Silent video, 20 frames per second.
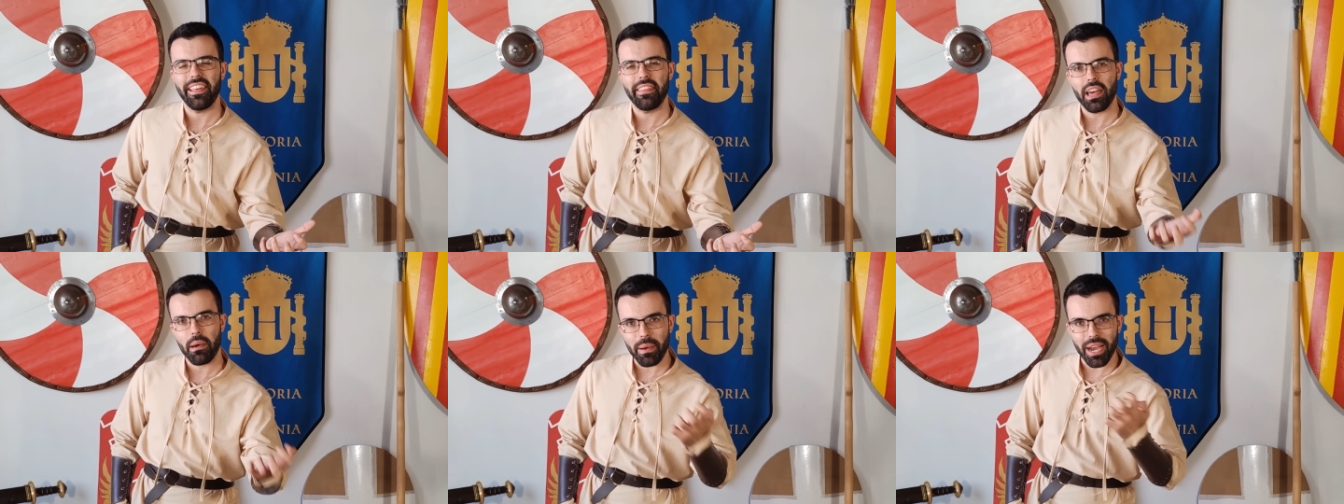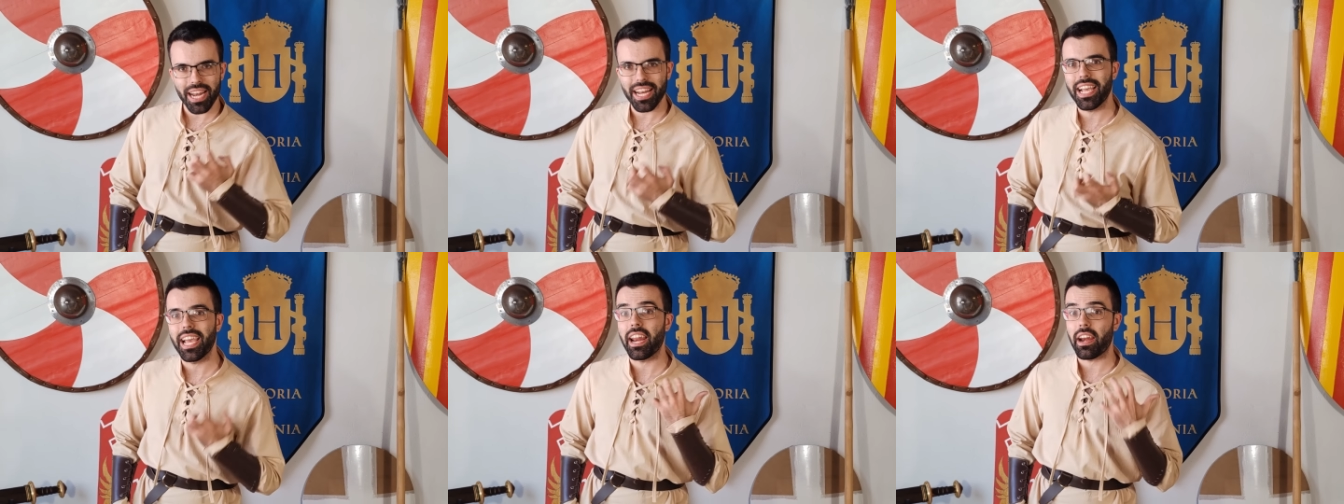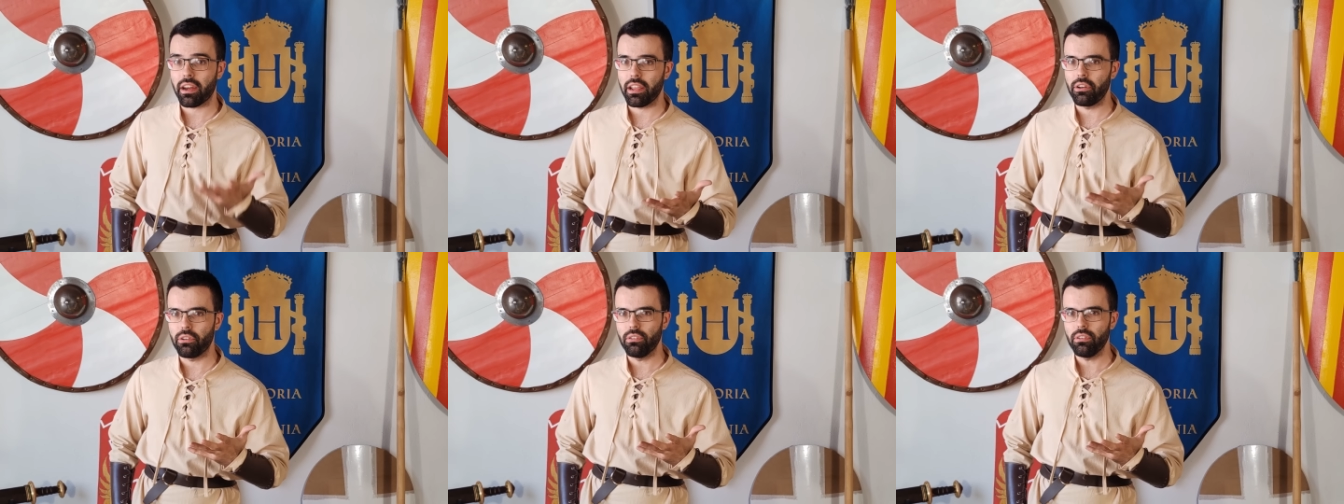le daba al
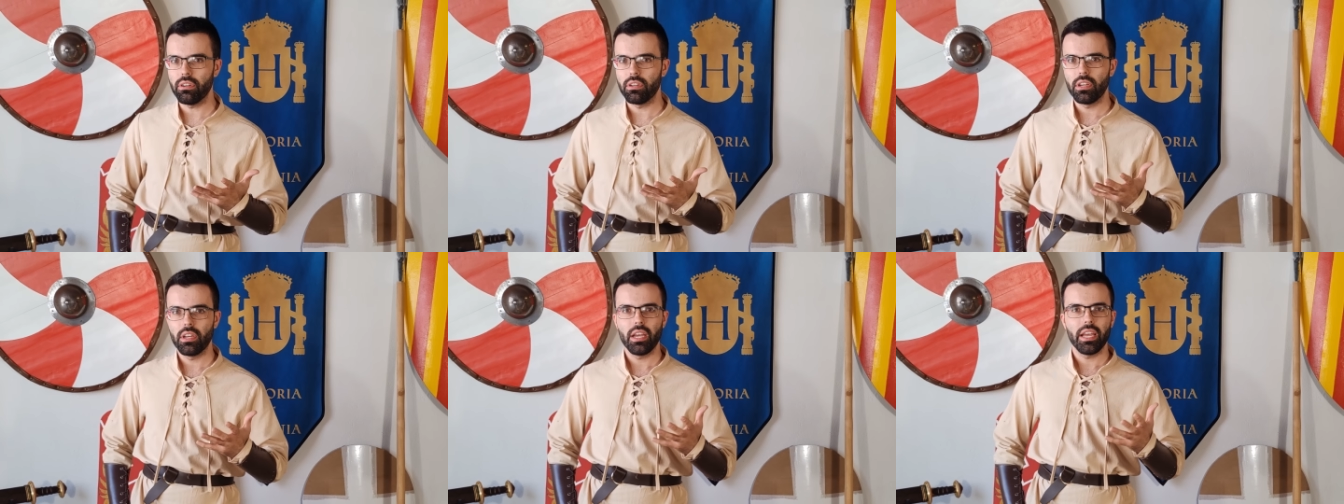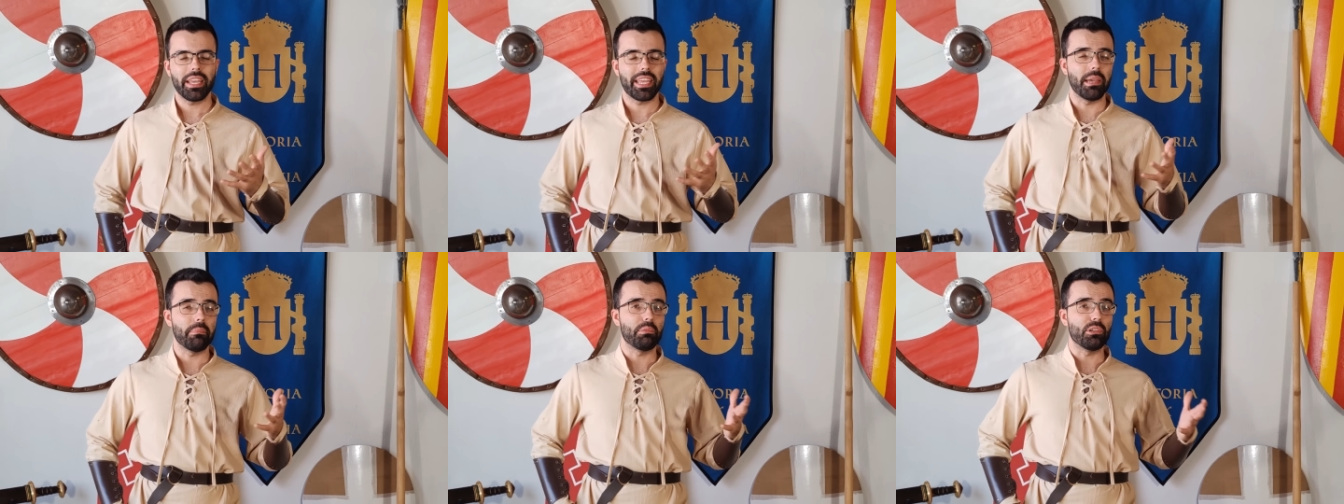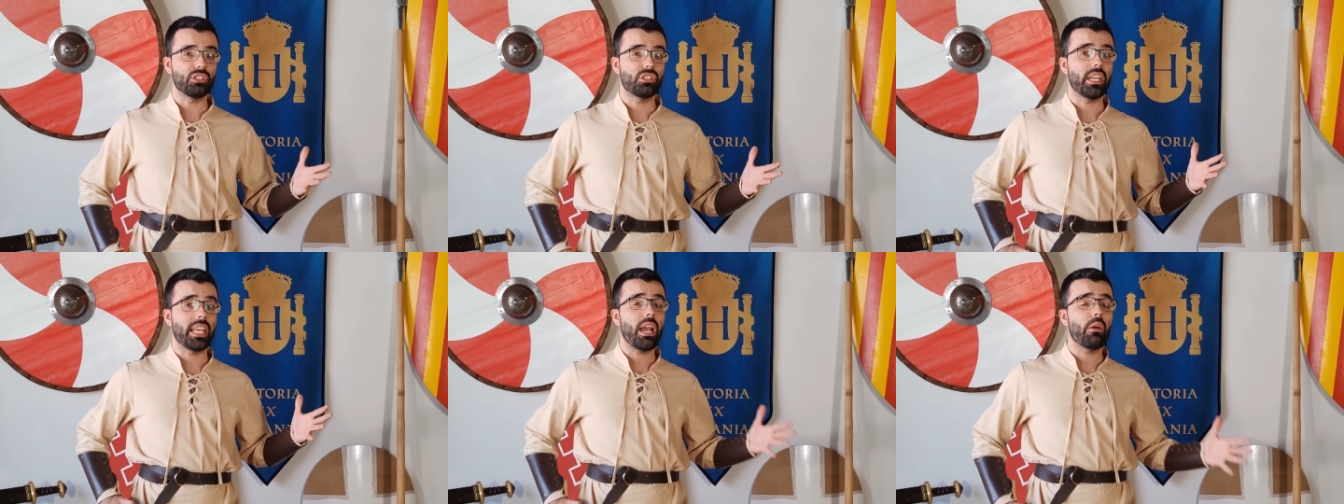guerrero que
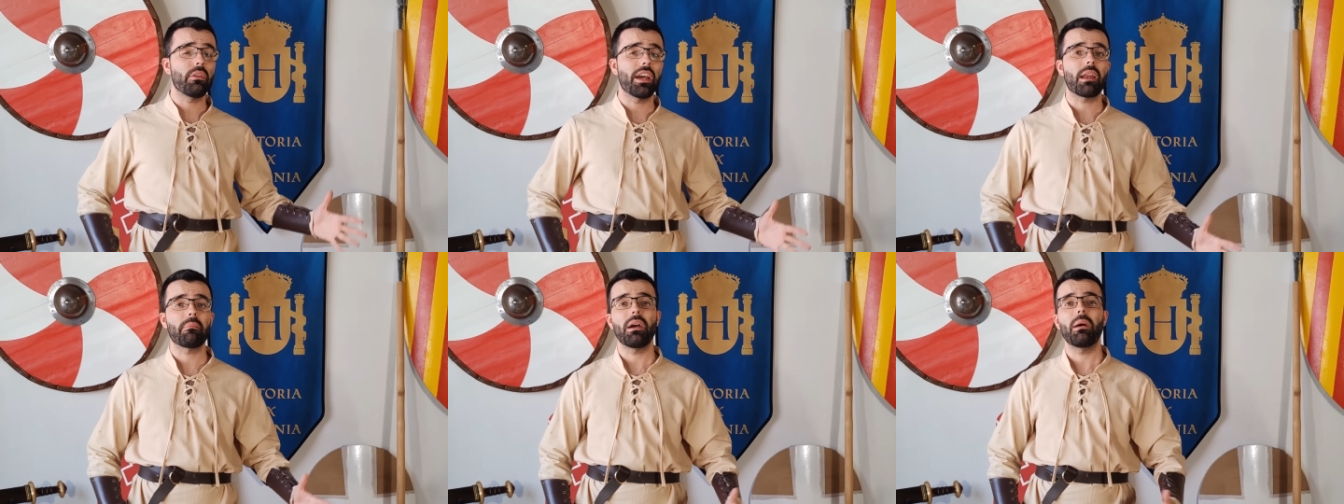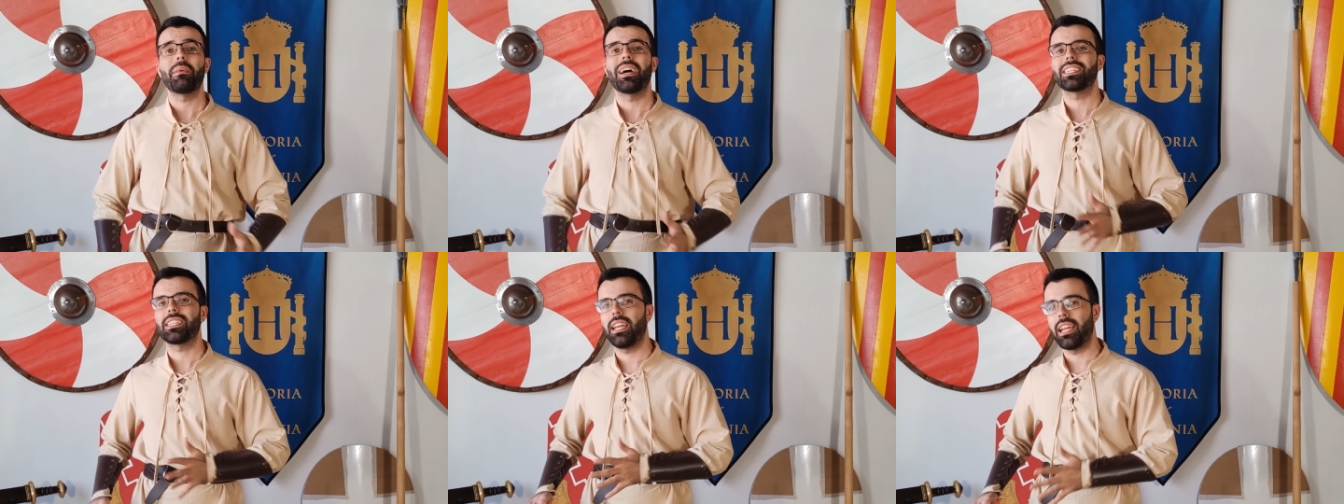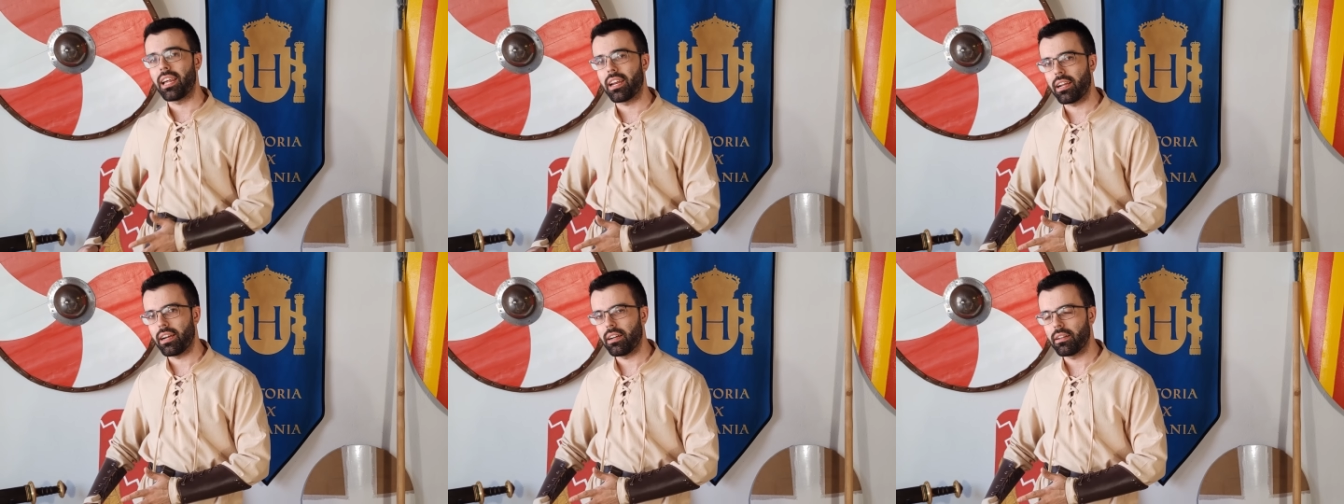poseía un arma más
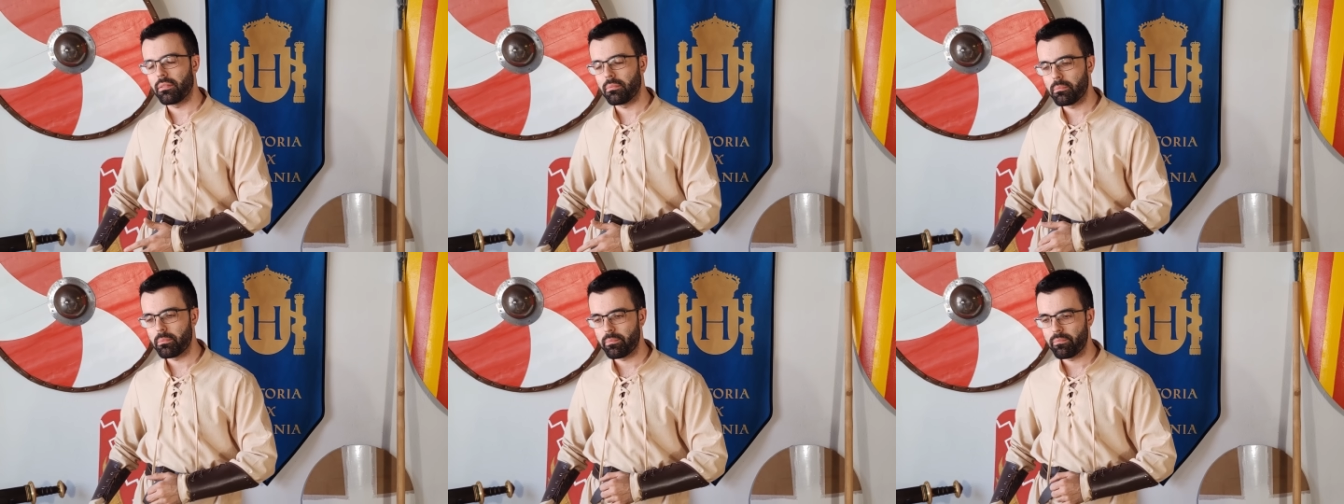larga.